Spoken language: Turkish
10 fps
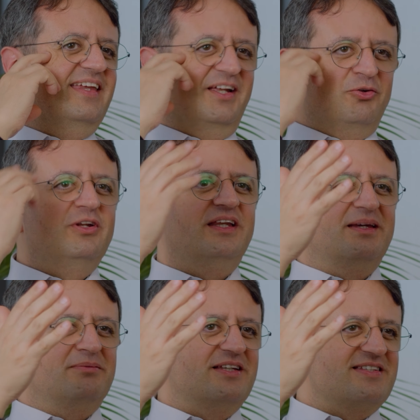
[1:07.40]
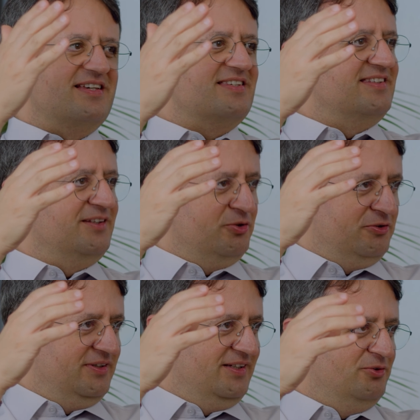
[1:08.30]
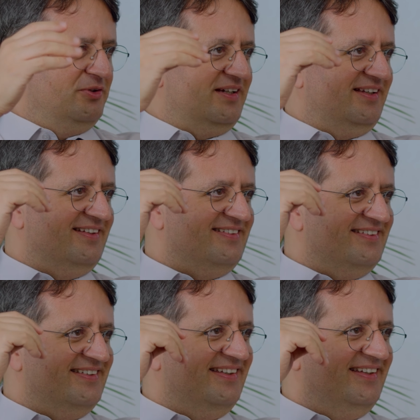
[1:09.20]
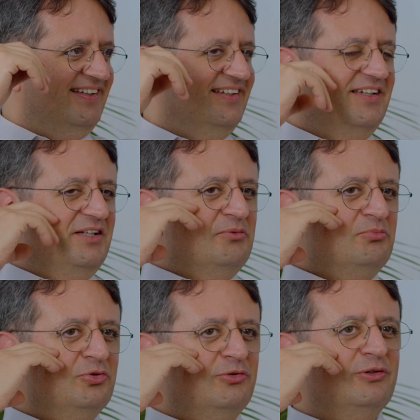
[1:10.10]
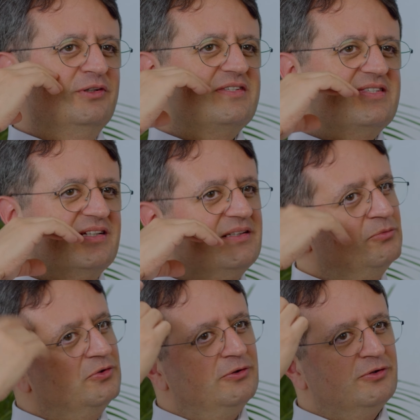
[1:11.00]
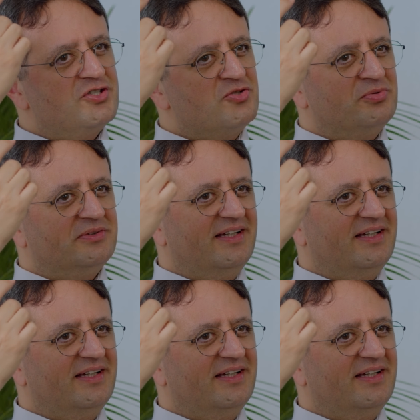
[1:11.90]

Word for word: Yani öyle diyebiliriz aslında o yani o arkadaşın şeyinde. Mutluluğun sırrı mutluluk çubuğu